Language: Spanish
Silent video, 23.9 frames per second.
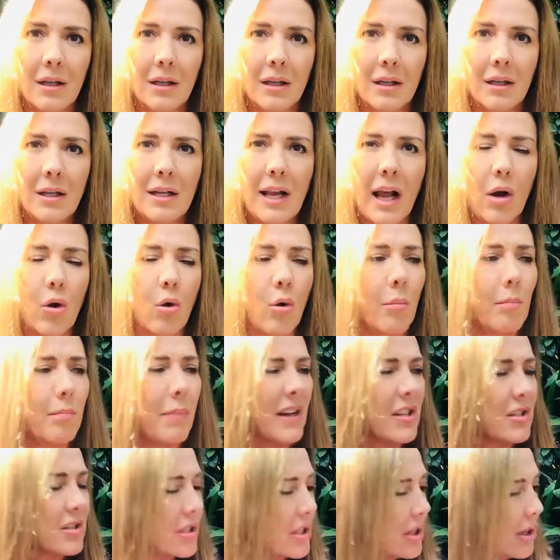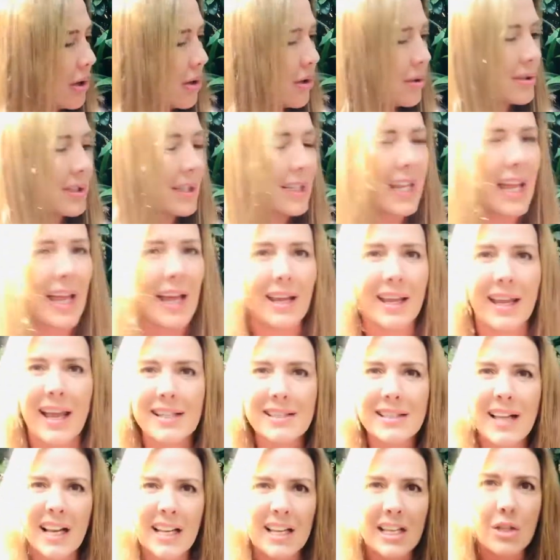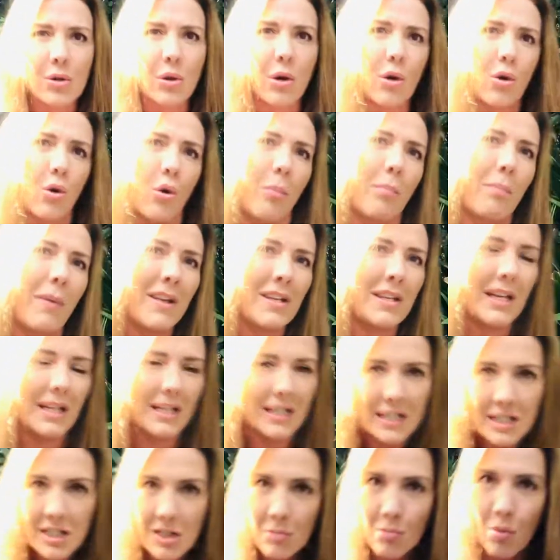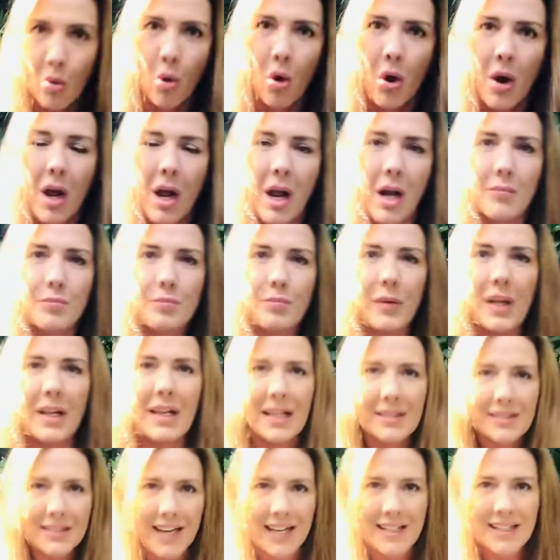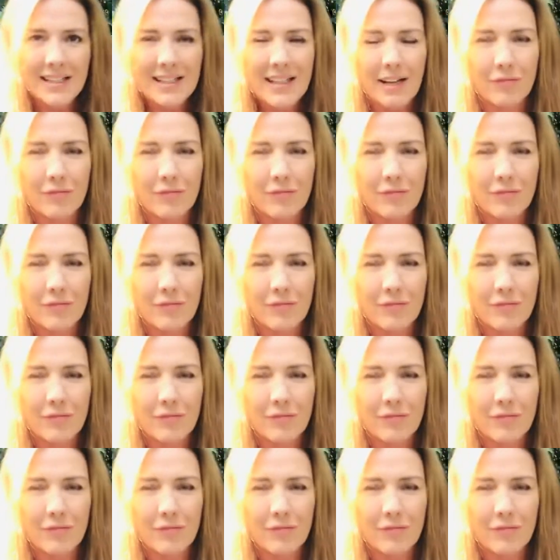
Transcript: y la compasión que, ha salido, el compañerismo, las ganas de,